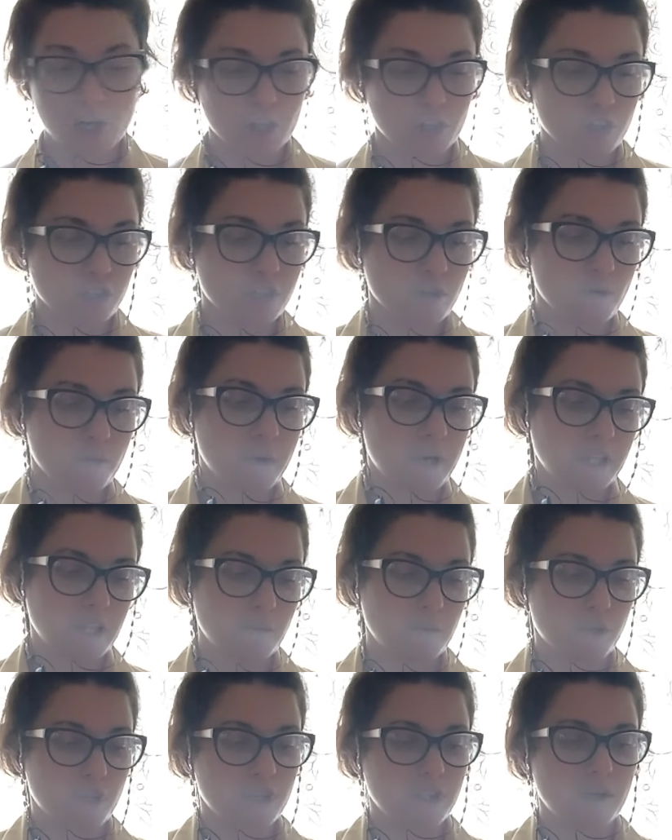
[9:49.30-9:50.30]
To, że
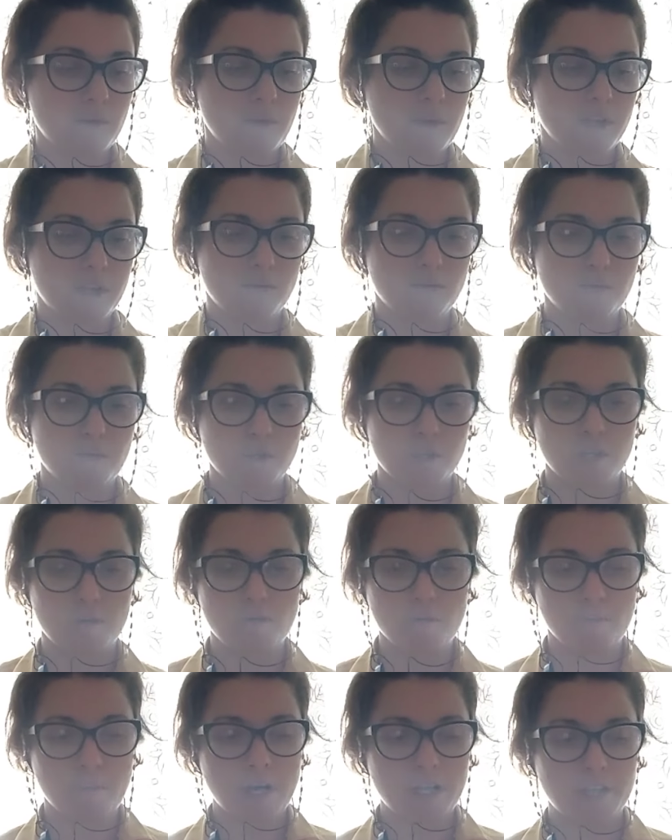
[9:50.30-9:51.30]
upadnie czasami za
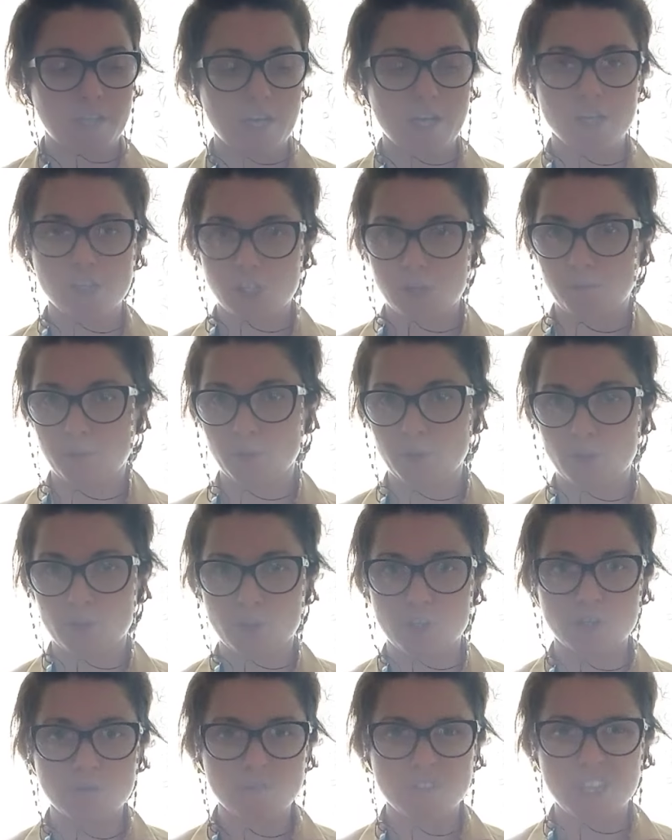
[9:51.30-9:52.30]
przeproszeniem upadnę, się
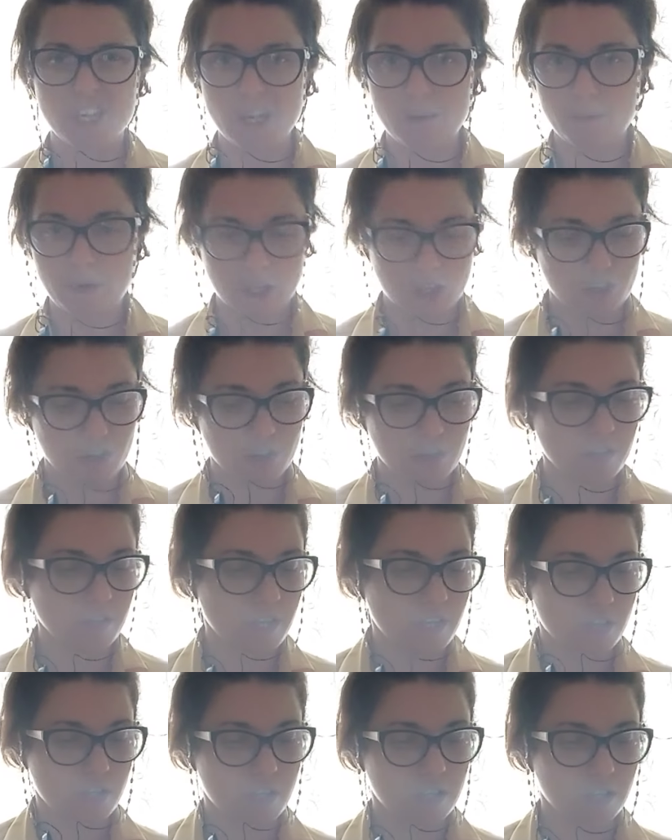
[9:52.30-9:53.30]
podniosę, to staje bardziej
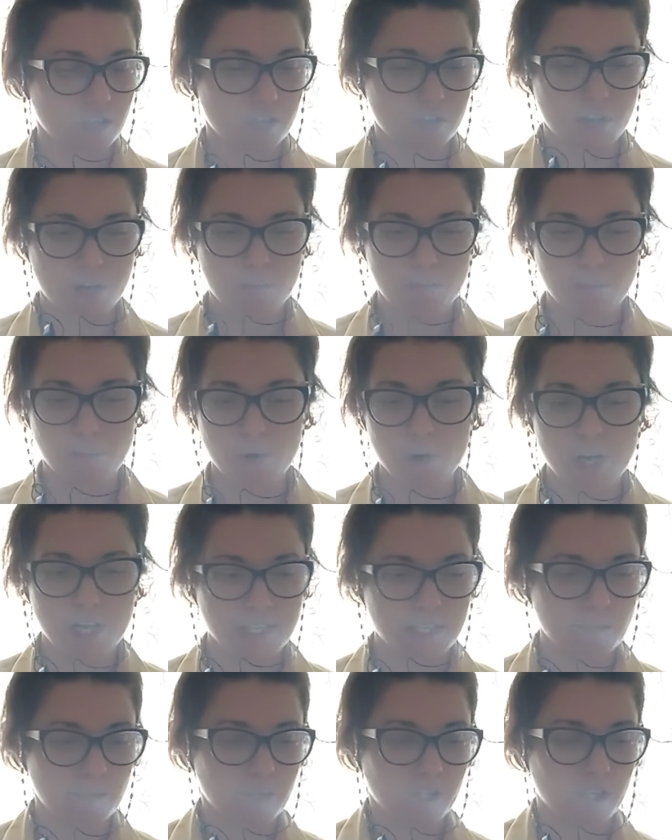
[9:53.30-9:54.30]
silniejsza, także
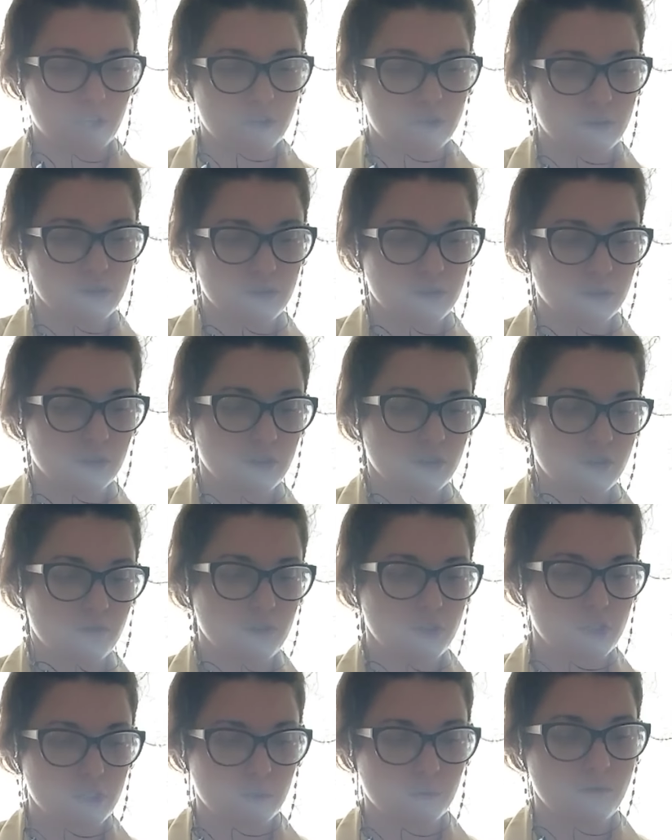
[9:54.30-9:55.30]
polecam takie coś, tylko
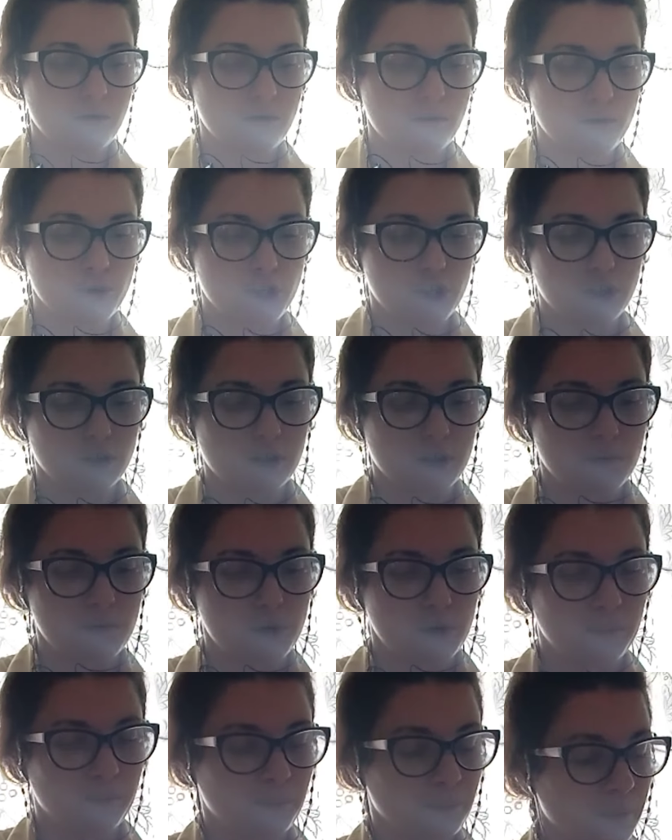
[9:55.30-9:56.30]
oczywiście z głową musicie to
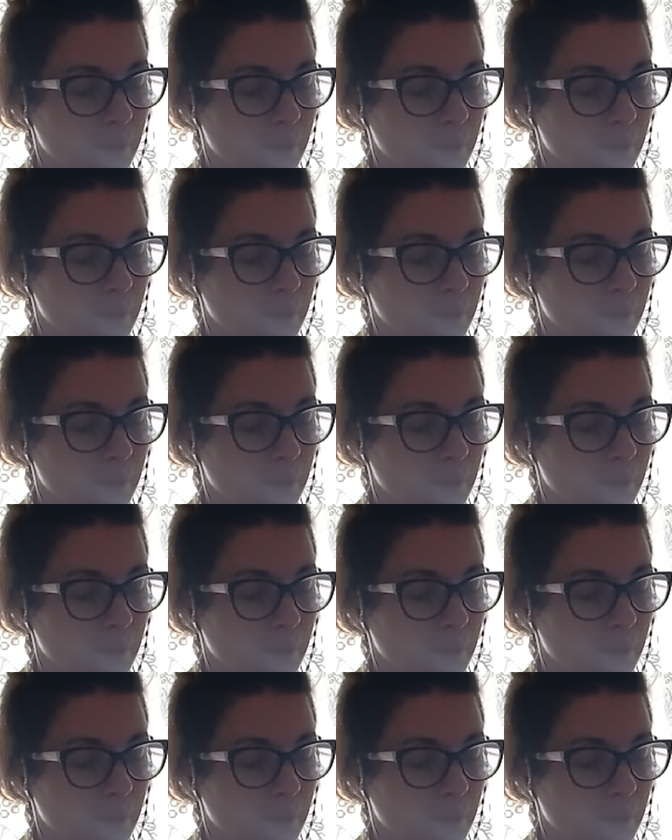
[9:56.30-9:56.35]
robić.